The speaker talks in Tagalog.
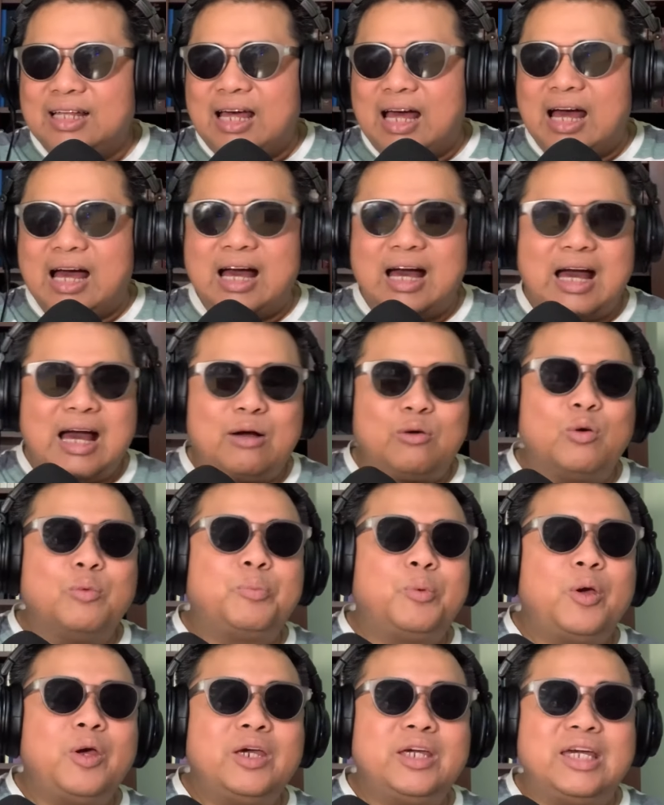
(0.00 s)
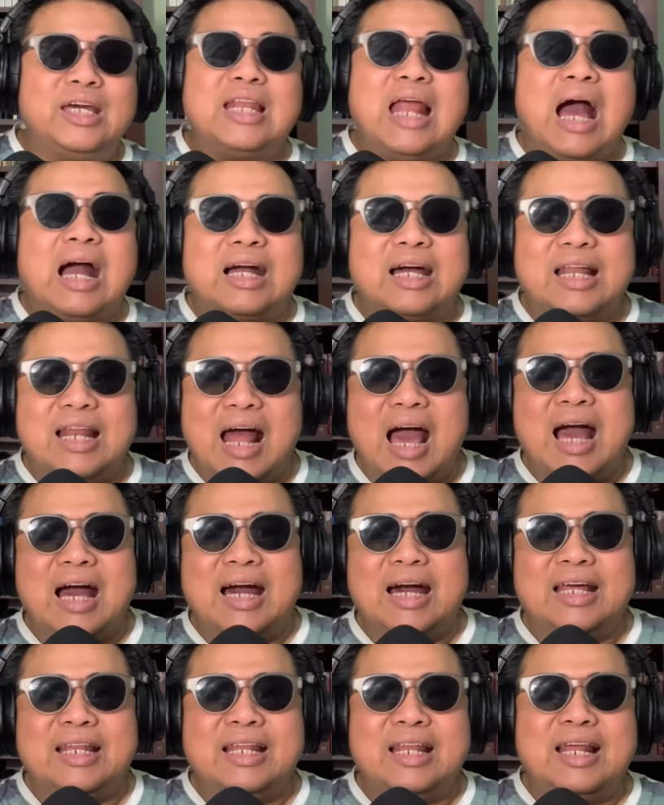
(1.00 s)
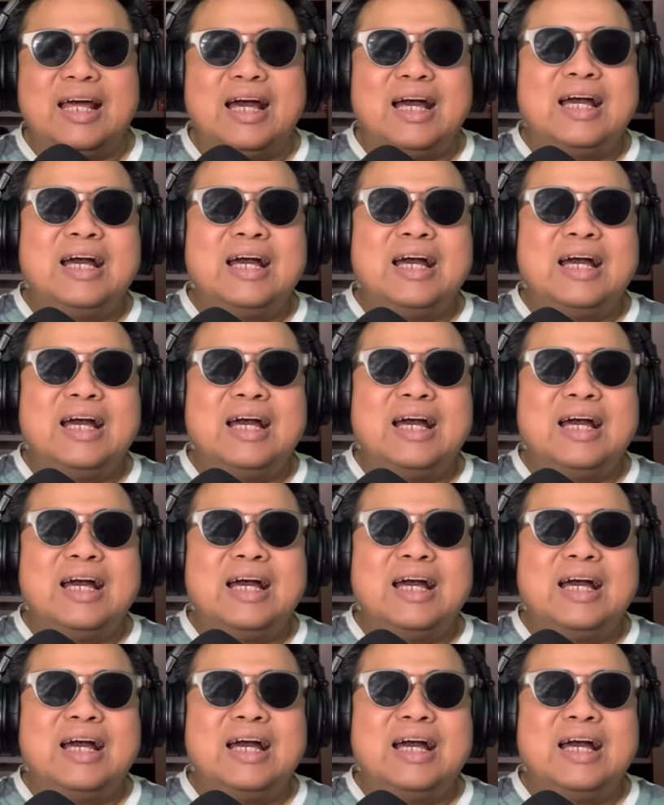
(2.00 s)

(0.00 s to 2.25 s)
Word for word: Uh, ako po'y ginaganahan.